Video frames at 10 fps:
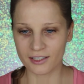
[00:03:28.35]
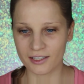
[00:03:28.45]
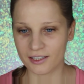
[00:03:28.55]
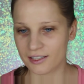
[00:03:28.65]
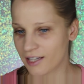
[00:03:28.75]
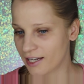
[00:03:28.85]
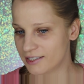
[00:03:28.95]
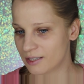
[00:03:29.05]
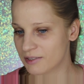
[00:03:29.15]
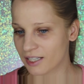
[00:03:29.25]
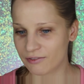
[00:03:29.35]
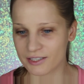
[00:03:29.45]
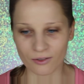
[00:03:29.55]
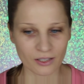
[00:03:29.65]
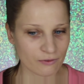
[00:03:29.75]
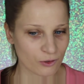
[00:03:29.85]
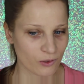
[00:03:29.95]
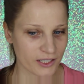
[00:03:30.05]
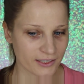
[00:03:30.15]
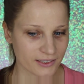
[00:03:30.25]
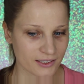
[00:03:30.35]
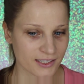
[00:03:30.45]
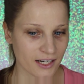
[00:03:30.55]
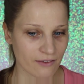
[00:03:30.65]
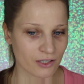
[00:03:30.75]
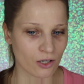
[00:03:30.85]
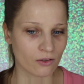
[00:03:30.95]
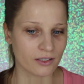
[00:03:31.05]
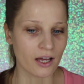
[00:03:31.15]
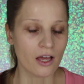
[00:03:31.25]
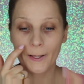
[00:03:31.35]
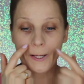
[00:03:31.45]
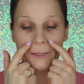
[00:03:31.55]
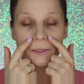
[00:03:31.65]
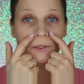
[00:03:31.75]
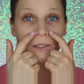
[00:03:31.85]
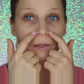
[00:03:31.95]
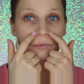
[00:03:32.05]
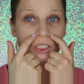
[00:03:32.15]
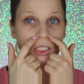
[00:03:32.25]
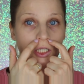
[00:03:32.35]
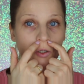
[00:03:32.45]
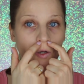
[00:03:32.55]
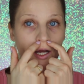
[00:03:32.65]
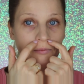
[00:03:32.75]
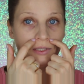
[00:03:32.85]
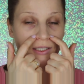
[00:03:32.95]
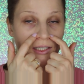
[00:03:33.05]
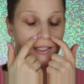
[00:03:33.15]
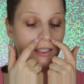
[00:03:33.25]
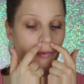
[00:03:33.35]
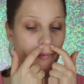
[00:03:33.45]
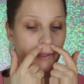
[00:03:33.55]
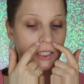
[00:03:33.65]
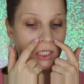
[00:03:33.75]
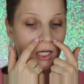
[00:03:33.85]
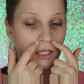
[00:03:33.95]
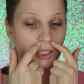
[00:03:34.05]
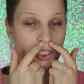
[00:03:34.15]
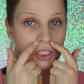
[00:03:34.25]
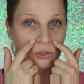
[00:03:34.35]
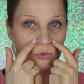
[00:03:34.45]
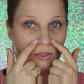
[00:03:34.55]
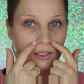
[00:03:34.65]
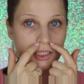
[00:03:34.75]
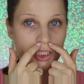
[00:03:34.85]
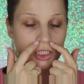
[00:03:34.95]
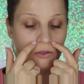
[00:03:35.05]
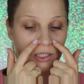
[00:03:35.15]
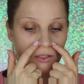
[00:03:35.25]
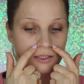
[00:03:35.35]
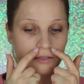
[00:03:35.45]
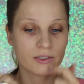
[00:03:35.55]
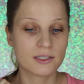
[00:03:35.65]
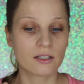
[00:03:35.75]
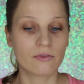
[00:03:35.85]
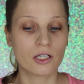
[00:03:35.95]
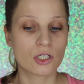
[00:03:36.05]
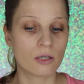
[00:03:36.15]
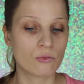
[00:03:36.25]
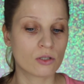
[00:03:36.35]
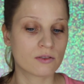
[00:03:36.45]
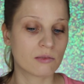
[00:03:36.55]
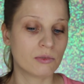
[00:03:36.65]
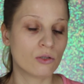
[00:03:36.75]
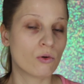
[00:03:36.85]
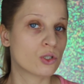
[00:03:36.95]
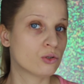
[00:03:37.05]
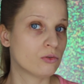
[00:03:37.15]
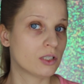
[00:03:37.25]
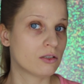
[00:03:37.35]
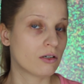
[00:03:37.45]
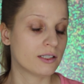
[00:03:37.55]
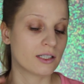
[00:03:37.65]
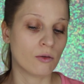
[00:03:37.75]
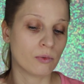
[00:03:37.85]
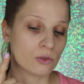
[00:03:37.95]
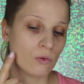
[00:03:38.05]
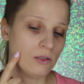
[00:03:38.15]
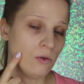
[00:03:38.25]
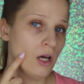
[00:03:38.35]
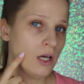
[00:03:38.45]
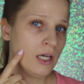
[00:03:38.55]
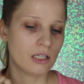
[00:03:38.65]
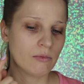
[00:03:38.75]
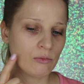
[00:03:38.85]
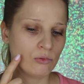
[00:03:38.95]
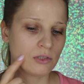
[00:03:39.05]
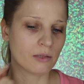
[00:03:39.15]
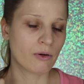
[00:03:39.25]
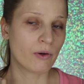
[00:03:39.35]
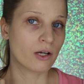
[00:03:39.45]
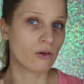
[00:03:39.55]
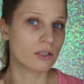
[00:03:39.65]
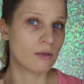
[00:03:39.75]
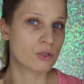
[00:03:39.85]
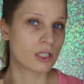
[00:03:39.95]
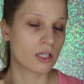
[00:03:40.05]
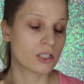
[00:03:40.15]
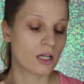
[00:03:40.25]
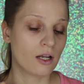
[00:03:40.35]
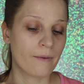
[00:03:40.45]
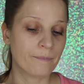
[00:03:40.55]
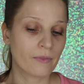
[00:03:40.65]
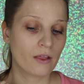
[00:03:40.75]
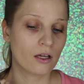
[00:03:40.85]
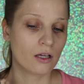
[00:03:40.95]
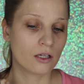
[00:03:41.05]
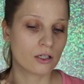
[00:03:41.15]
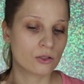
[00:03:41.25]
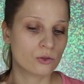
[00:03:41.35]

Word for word: I ja jestem zachwycona w ogóle jak ta cera wygląda nie przykryła mi ta jedna pompeczka jeszcze tutaj skrzydełek nosa, więc za chwileczkę muszę sobie dołożyć tutaj trochę tego podkładu i mam tutaj małego nieprzyjaciela, y,